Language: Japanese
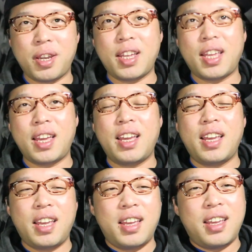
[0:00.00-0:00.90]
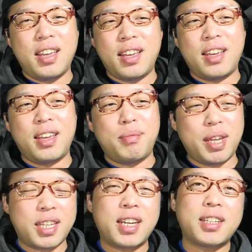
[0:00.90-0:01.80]
というわけで、えー、
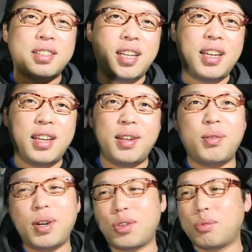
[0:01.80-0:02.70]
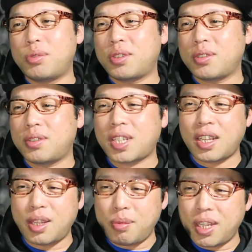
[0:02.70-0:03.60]
まあいっかげつね、ホワイトムスク
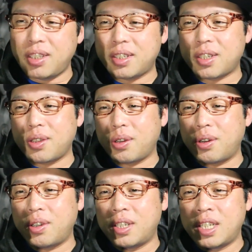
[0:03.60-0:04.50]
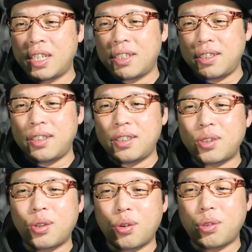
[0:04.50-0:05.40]
使ってみたんですけど、う
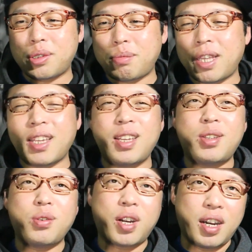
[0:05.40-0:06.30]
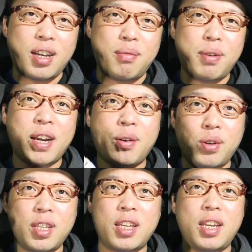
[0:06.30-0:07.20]
ん、ちょっとコスパ的とか、まあ香
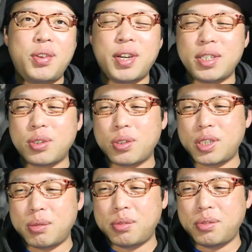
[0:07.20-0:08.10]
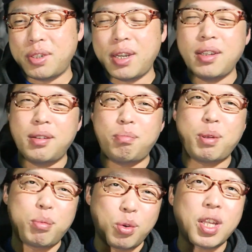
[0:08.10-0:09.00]
り的には、ちょっと自分は
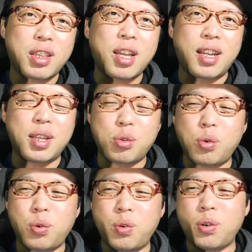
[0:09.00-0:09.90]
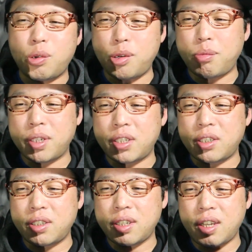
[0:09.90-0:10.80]
微妙だったかなと思いま
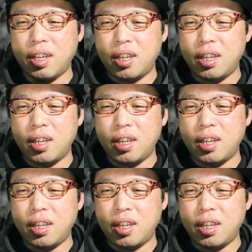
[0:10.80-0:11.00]
す。